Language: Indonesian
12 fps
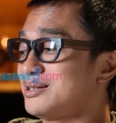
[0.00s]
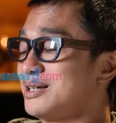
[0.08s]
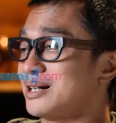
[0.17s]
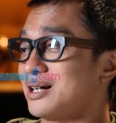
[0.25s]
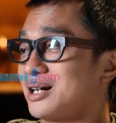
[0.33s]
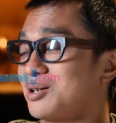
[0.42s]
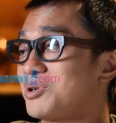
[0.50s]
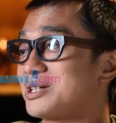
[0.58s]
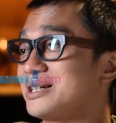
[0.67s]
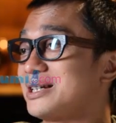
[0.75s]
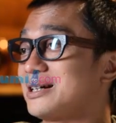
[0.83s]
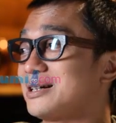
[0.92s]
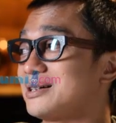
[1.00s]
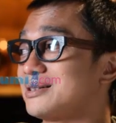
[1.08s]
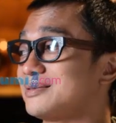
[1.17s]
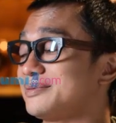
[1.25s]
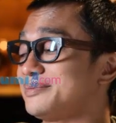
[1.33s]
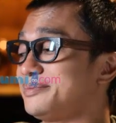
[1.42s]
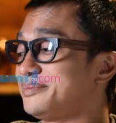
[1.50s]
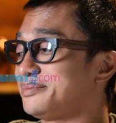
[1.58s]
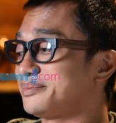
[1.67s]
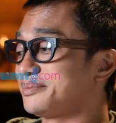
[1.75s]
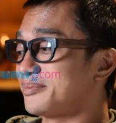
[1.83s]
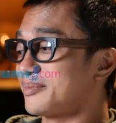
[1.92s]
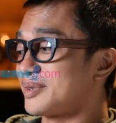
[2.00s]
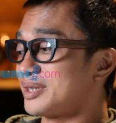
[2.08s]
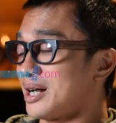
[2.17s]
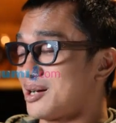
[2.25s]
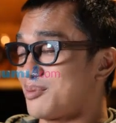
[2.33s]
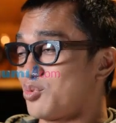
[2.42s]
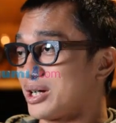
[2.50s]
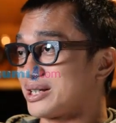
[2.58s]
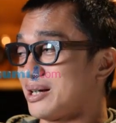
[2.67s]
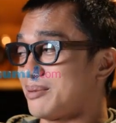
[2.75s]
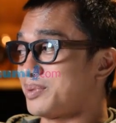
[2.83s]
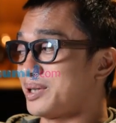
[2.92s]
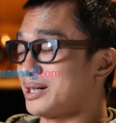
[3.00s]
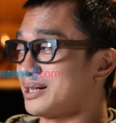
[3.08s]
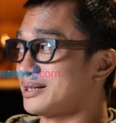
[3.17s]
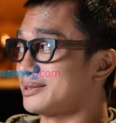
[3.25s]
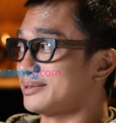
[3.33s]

jaga kebersihan. Jangan buang sampah.